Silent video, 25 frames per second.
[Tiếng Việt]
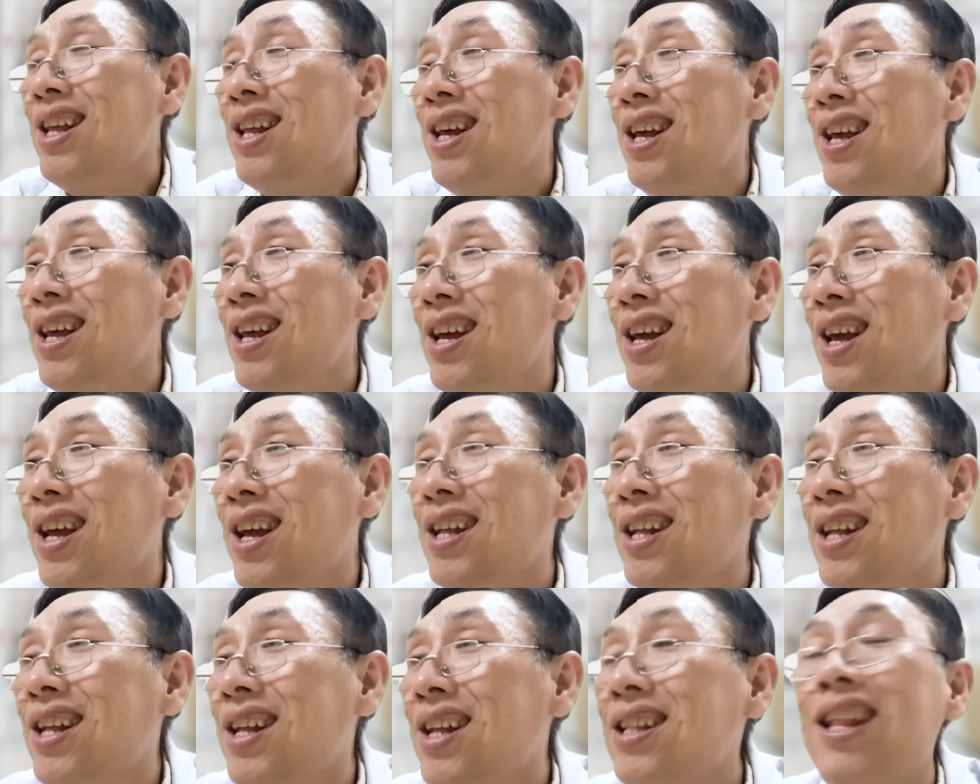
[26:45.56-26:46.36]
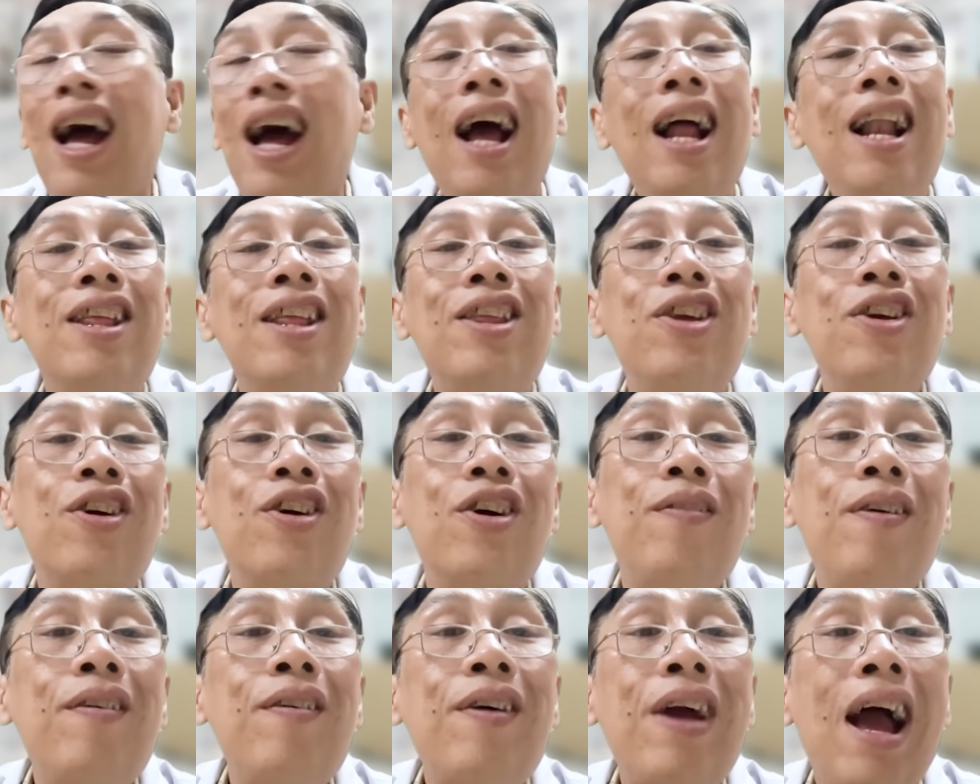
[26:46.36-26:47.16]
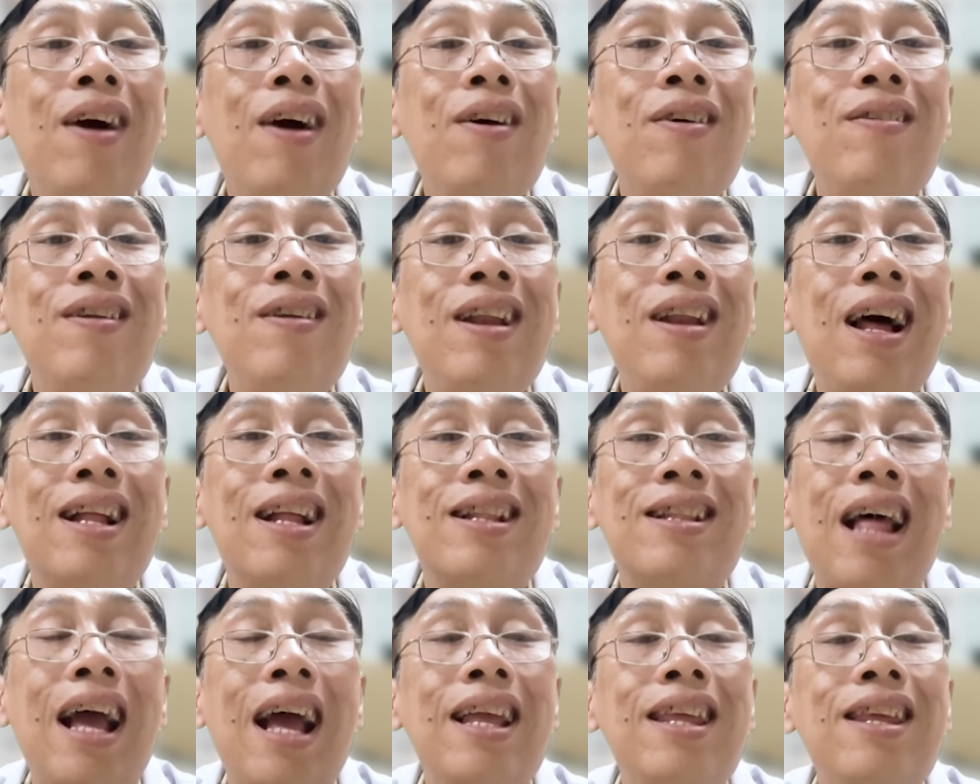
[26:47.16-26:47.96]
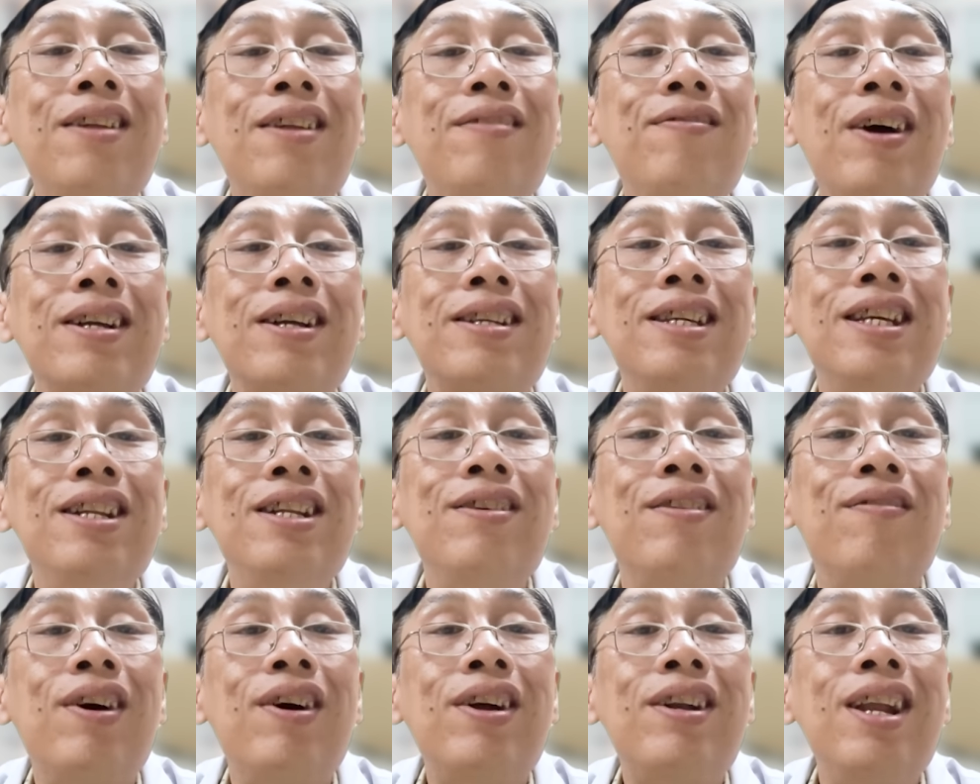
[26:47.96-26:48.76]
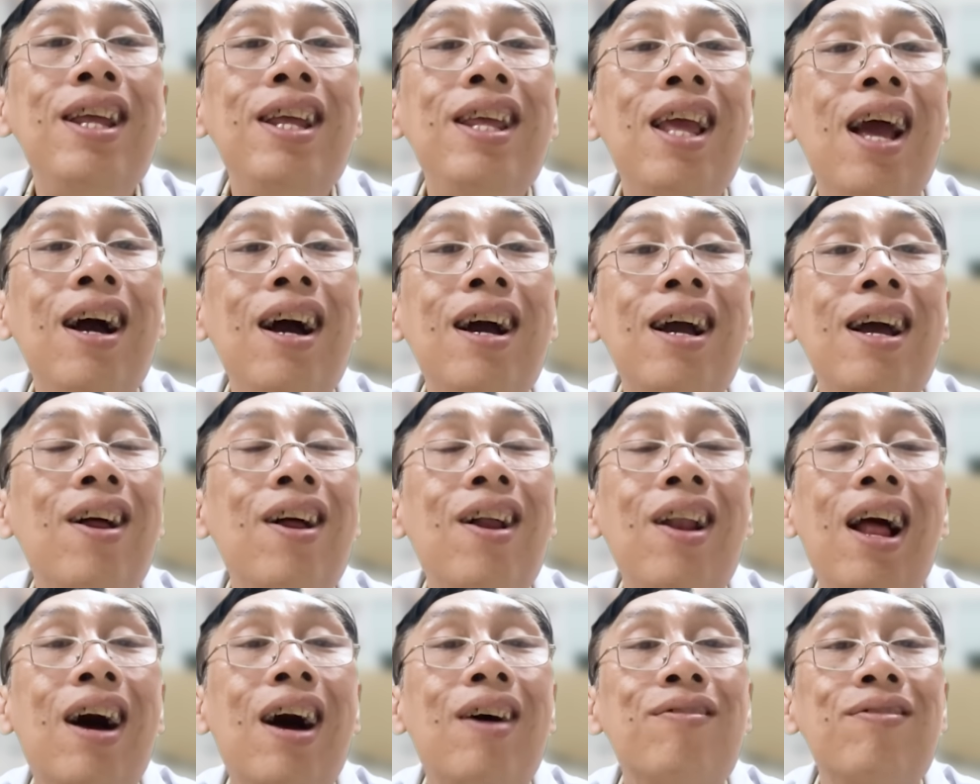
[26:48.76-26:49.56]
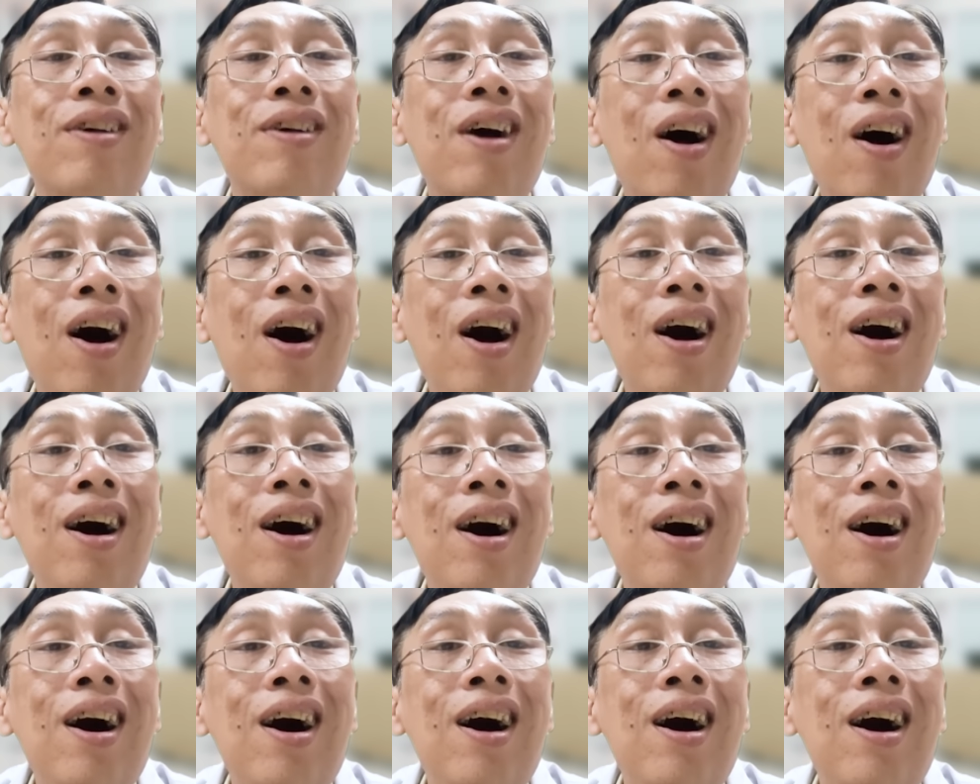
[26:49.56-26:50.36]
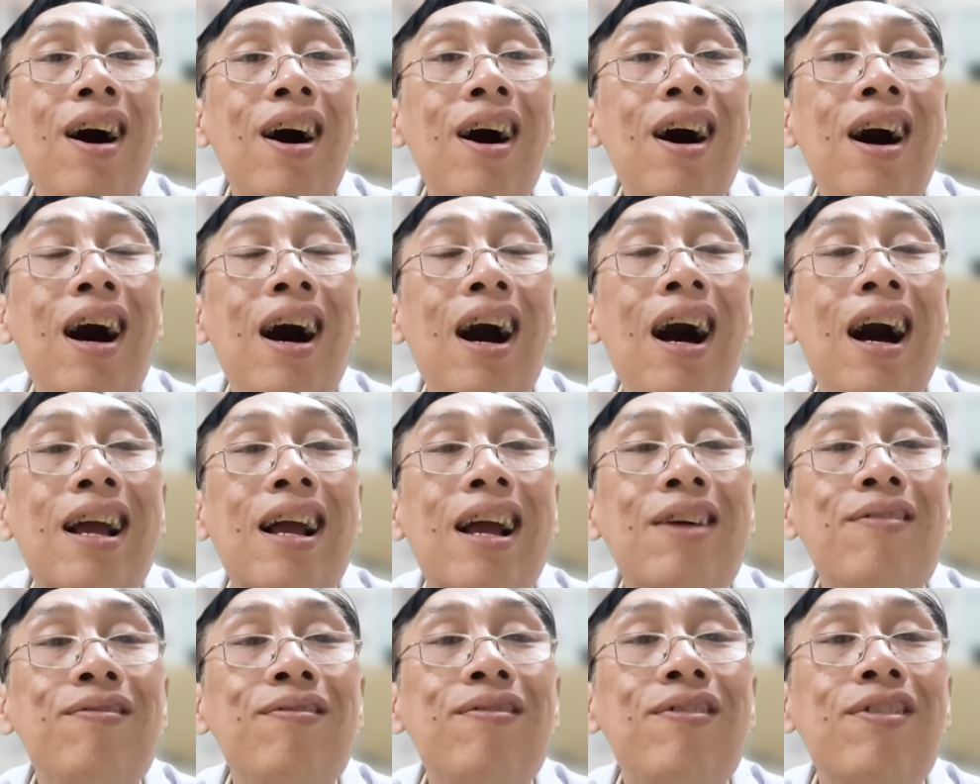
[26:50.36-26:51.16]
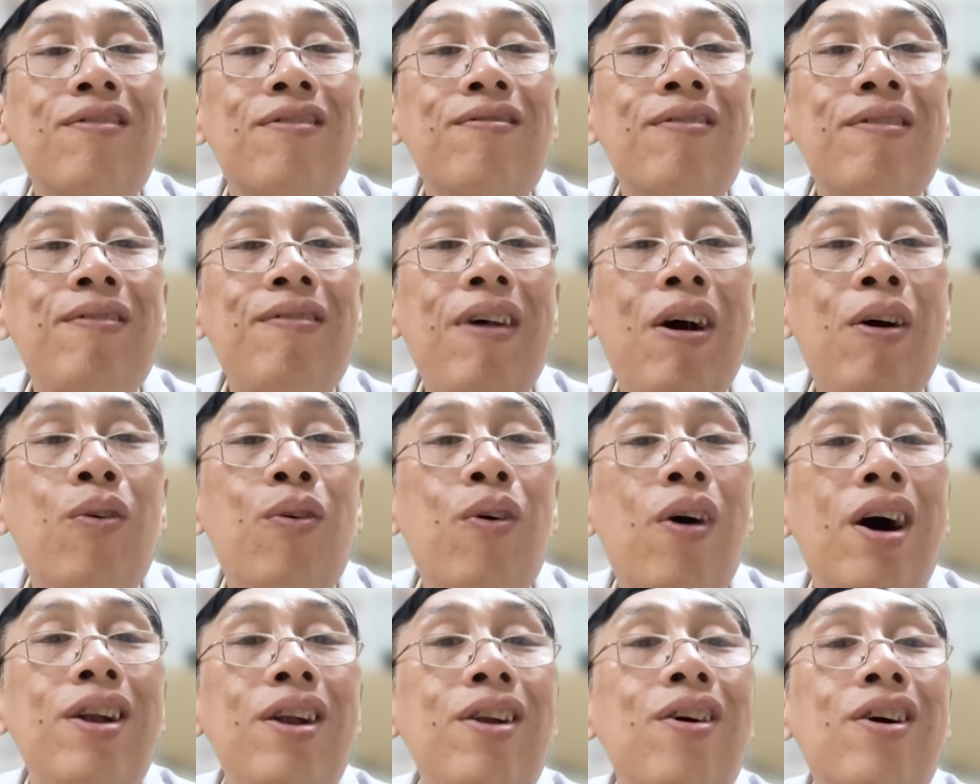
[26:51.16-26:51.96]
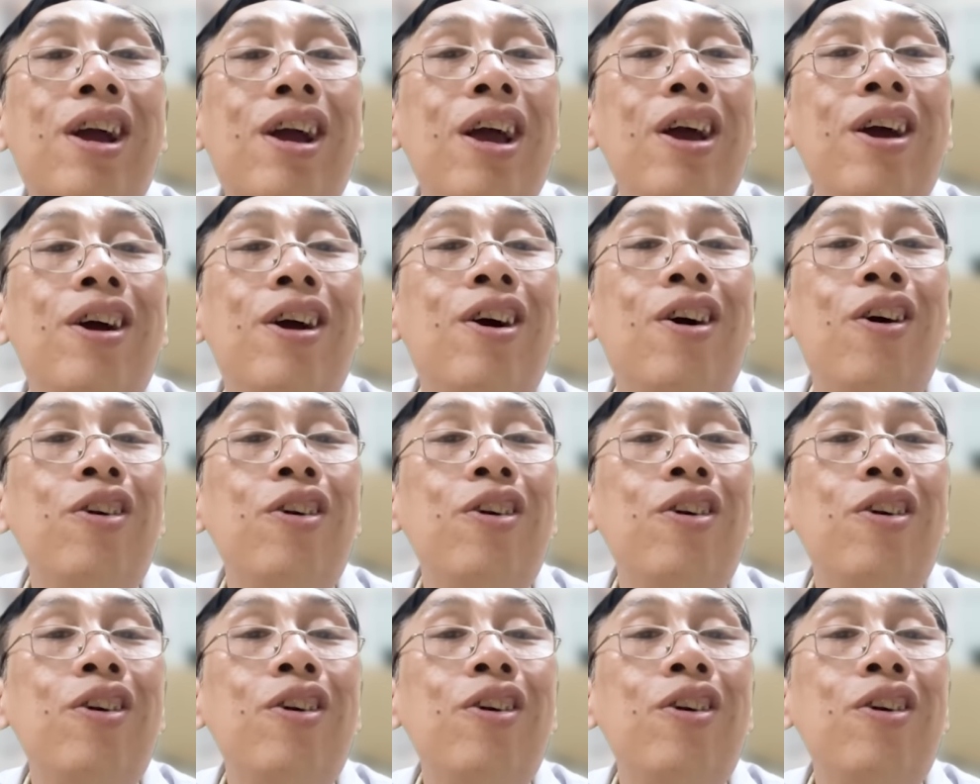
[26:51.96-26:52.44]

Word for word: thì hiện tại là chưa có báo cáo là tải chích vaccine rồi mất trí nhớ cái đó là không có à, dạ. cái mau quên nó kia